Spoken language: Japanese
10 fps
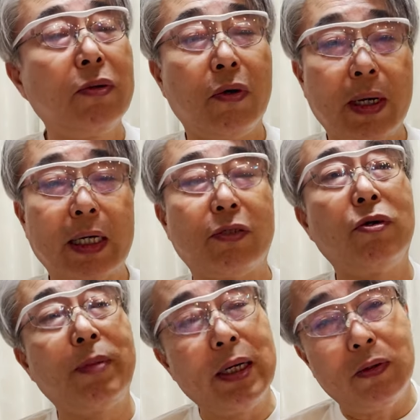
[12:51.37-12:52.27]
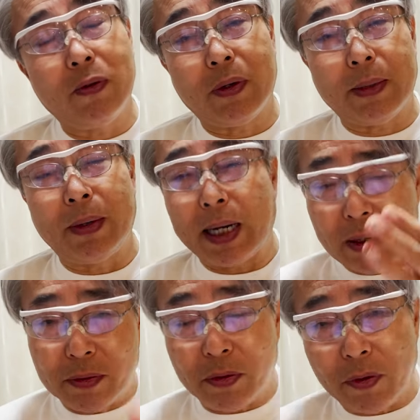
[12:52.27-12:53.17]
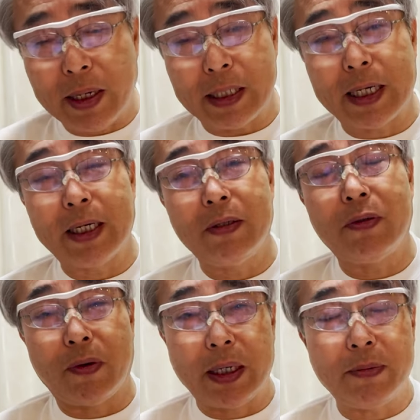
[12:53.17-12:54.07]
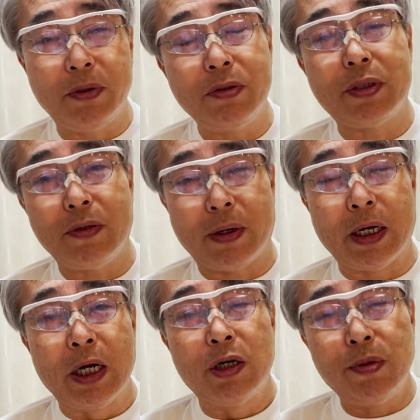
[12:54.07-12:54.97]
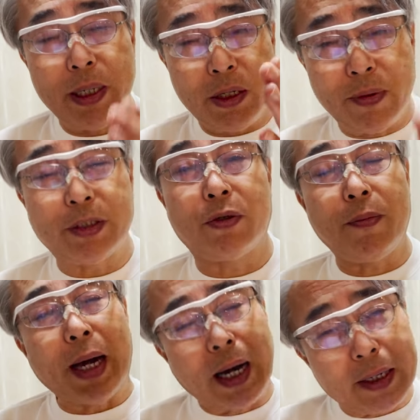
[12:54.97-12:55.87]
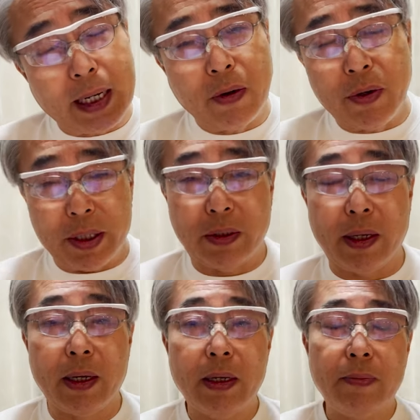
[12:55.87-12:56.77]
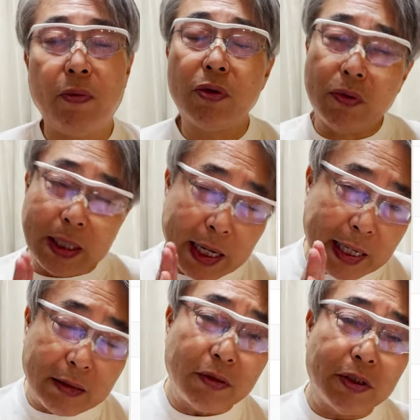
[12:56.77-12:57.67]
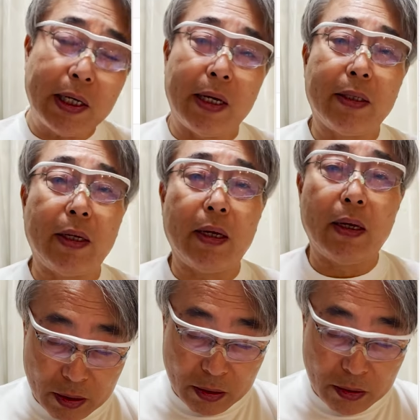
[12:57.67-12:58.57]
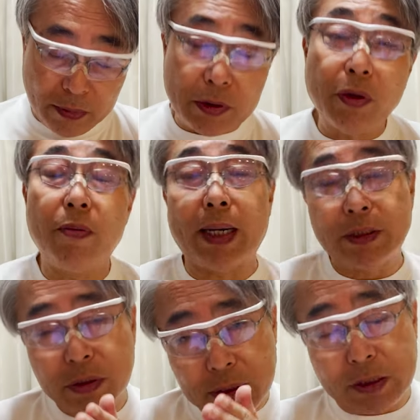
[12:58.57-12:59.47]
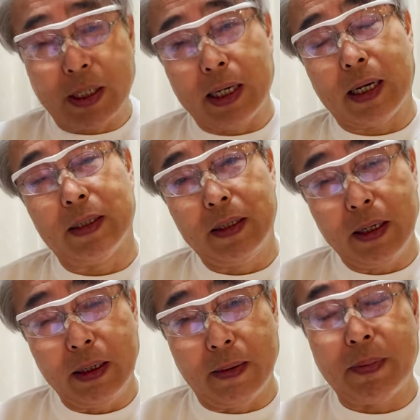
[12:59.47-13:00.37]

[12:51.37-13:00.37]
動画か、その前の動画、まあ、過去の動画や最近の動画でも言うてるわ。梅野は外ばっかりが多いって。もっと内角をつけって。それをまっすぐでつかなあかんねんね。やっ